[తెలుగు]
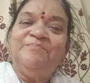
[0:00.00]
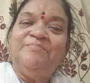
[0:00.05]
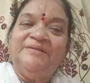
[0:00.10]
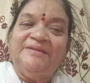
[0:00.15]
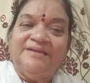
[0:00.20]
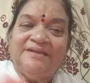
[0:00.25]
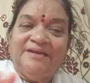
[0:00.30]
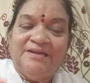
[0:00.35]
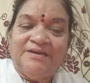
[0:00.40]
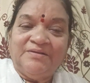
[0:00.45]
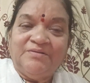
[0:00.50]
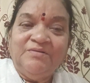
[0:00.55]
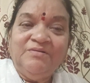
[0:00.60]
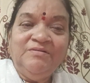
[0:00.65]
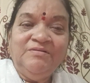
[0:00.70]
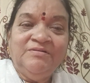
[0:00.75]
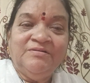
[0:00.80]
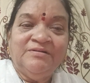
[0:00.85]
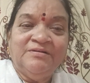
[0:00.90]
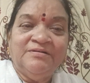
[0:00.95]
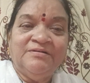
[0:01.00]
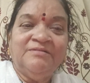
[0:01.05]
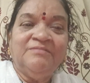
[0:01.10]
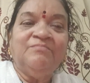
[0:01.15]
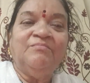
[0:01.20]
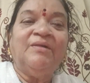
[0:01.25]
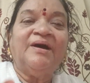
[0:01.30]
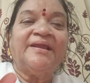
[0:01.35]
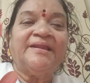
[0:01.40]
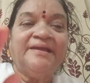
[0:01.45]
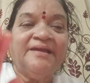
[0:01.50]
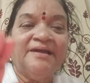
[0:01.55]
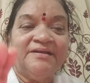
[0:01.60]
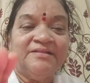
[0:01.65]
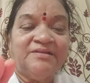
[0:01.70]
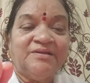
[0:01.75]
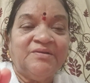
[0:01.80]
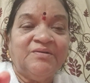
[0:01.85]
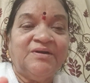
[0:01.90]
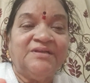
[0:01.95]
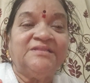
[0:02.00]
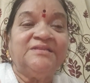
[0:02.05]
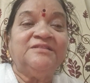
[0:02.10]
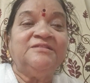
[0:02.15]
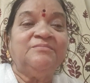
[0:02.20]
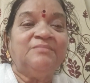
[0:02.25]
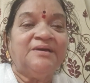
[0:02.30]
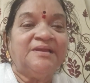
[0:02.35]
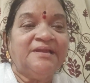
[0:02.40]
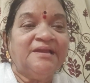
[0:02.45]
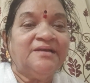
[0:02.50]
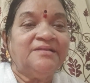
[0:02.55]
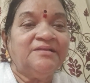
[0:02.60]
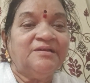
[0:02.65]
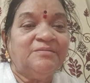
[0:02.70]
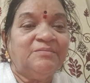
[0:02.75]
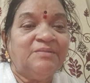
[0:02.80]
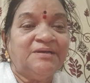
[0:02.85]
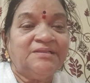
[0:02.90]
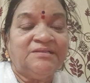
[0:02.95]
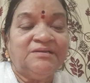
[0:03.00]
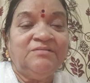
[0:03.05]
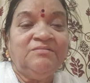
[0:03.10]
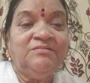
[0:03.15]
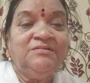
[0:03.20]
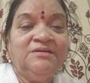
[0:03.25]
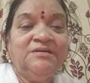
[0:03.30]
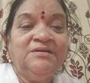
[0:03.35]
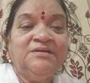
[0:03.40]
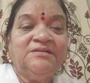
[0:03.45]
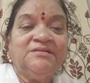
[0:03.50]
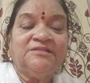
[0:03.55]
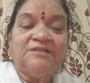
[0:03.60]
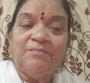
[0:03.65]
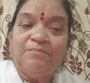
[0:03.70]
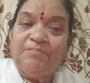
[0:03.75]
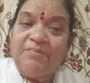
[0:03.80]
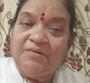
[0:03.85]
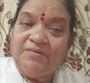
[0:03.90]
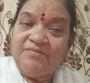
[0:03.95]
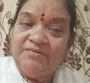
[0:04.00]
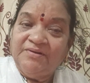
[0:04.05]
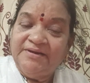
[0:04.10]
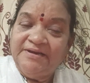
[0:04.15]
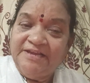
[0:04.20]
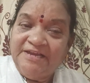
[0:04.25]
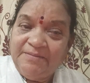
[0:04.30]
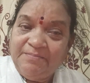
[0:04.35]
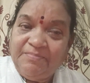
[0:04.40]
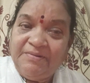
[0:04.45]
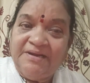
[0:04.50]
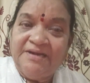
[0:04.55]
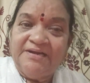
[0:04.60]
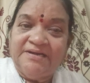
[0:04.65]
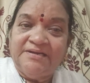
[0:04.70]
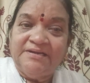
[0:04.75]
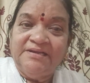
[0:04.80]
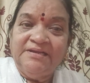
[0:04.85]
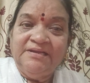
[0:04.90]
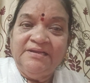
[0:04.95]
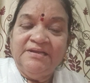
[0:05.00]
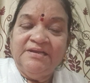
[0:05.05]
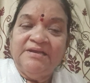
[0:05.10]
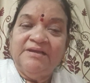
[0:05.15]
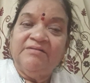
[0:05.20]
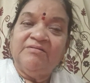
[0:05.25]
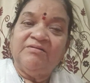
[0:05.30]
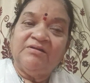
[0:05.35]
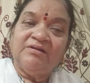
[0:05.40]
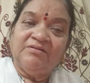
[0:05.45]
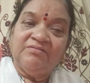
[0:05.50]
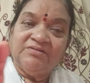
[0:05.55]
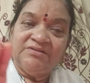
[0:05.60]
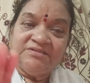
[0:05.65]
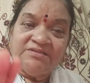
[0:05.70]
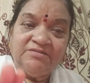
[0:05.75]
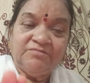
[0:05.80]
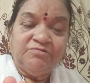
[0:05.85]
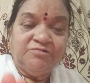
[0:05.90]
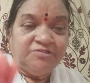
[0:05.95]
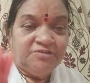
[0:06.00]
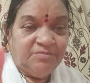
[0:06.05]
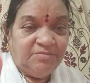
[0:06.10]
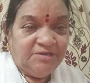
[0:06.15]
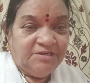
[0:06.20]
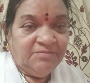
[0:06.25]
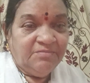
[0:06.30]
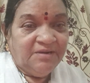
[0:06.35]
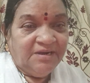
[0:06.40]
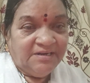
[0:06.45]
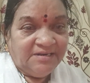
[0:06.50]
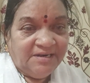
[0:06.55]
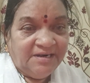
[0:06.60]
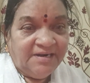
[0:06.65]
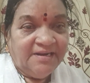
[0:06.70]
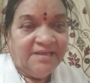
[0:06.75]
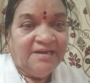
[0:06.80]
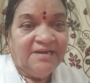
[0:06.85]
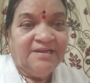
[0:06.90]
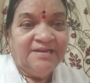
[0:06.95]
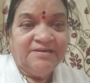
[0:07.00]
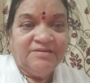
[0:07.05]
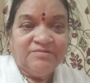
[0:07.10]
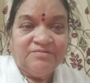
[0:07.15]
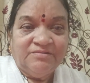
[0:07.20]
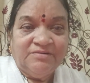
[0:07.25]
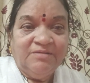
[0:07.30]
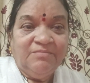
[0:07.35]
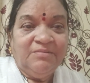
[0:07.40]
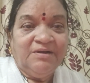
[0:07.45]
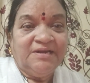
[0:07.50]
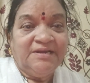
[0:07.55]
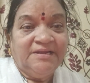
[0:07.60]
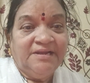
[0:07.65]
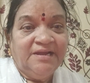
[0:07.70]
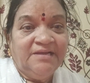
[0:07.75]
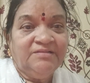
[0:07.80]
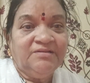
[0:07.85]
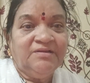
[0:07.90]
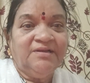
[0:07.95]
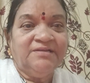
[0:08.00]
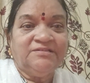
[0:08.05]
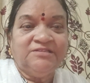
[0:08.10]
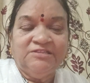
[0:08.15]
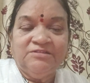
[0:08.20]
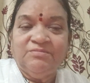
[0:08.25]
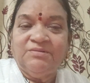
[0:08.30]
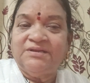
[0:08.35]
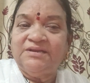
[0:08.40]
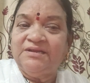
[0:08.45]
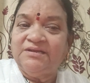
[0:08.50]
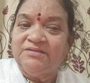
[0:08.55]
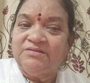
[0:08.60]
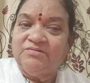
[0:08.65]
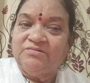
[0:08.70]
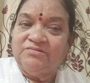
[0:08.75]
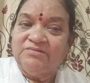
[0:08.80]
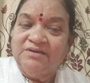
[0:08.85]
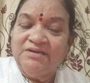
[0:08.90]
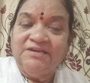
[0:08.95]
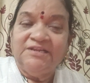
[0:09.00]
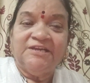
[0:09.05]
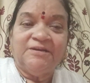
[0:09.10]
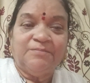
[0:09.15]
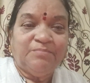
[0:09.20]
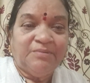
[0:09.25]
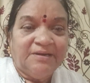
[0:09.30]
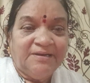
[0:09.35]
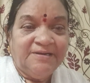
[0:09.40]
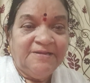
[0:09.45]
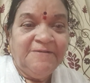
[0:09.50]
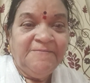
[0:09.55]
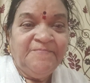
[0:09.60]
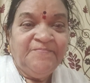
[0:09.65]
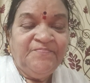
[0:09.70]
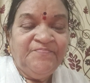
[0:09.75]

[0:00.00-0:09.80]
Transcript: పిల్లలకు మర్యాదలు అతిథి మర్యాదలు మాత్రం తప్పకుండా నేర్పాలండి ఎవరైనా వస్తే కూర్చోబెట్టి మాట్లాడాలి అని కూడా మర్యాదలు అతిథి మర్యాదలు కూడా నేర్పాలి